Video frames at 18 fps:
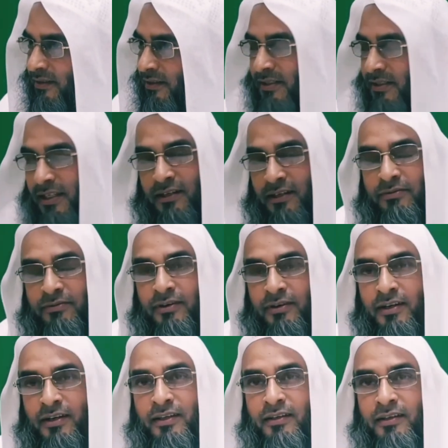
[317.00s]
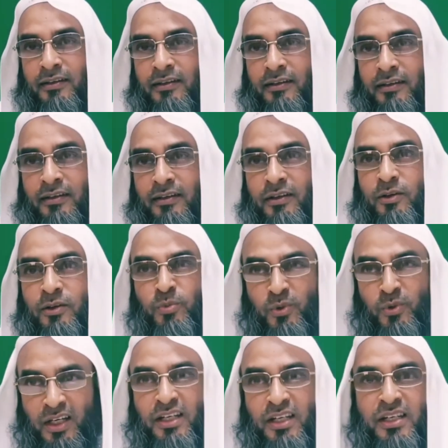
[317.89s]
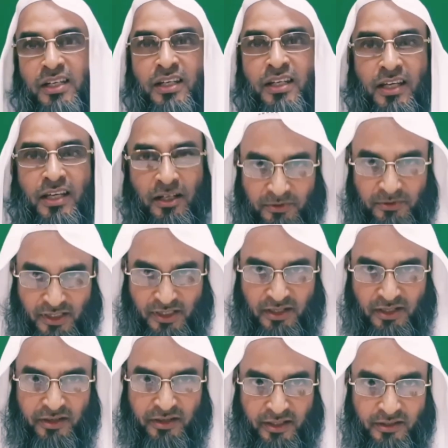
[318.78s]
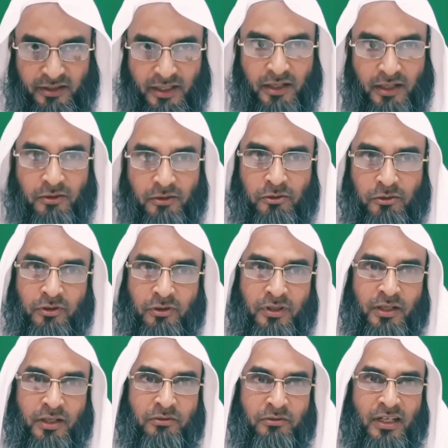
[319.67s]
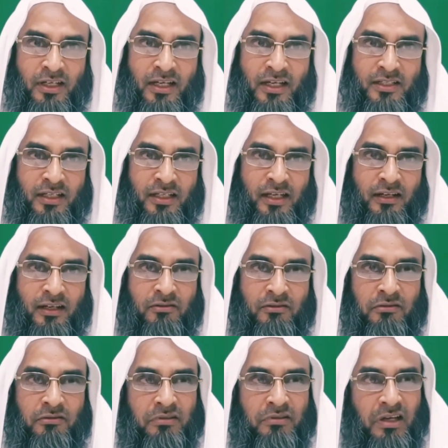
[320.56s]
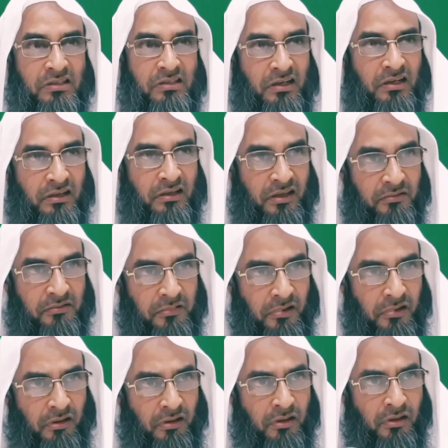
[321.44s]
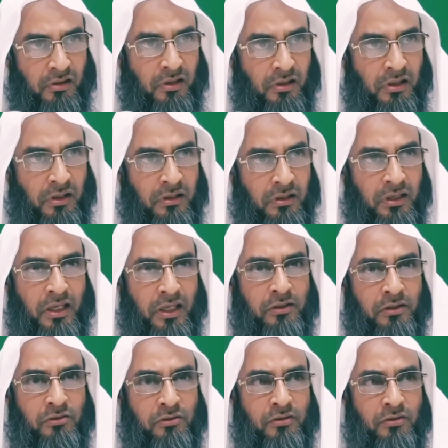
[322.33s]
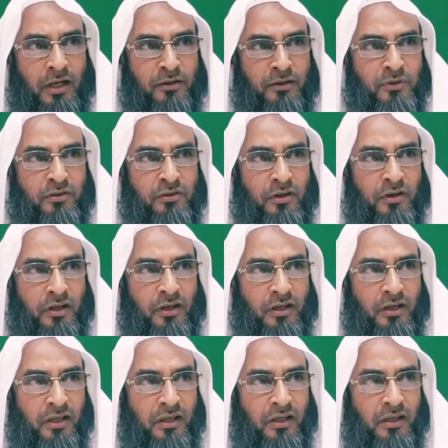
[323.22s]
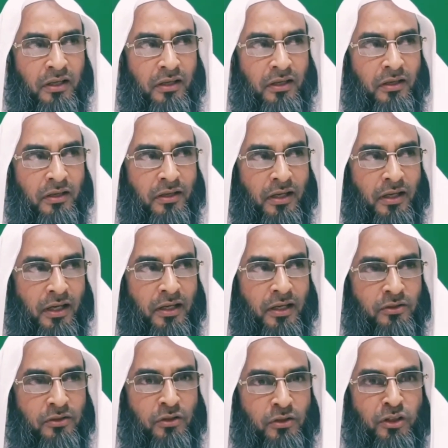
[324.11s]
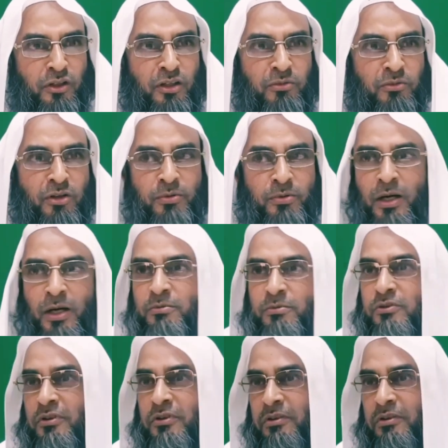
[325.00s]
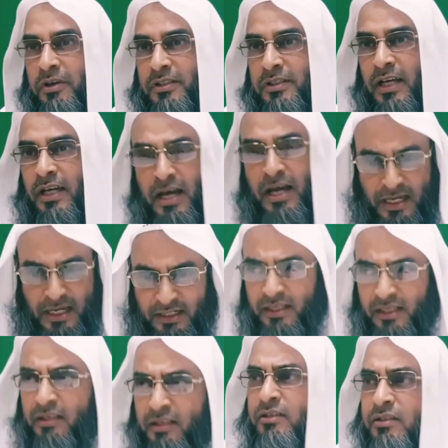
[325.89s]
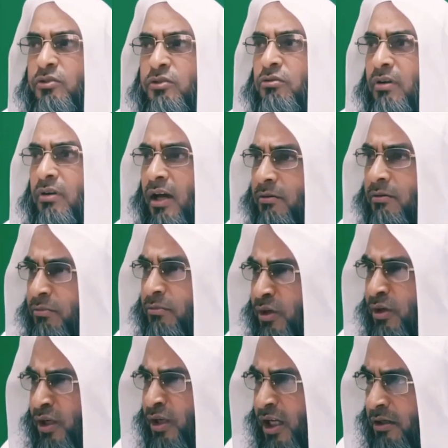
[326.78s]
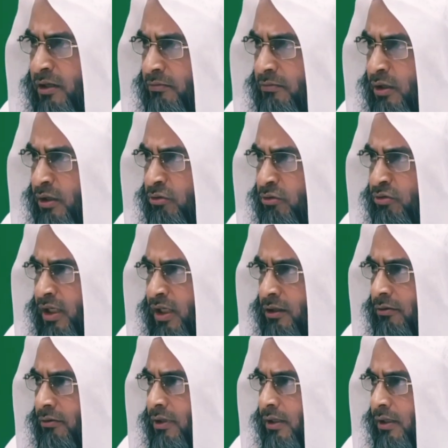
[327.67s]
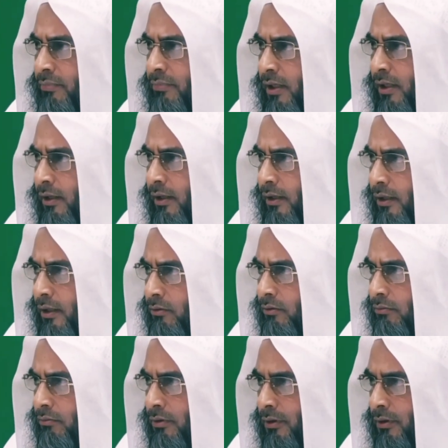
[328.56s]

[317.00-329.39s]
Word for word: যার ফলে গুমরাহির শিকার বেশি হয় এক গর্ত থেকে উঠে আসে আর এক গর্তে আছাড় খেয়ে পড়ে একটু ধার্মিক হইলে হ্যাঁ জঙ্গি মনোভাব তৈরি হয়ে যায় আরে কিছু রাখবো না একবার দুনিয়াকে উল্টা পাল্টা রেখে দেবো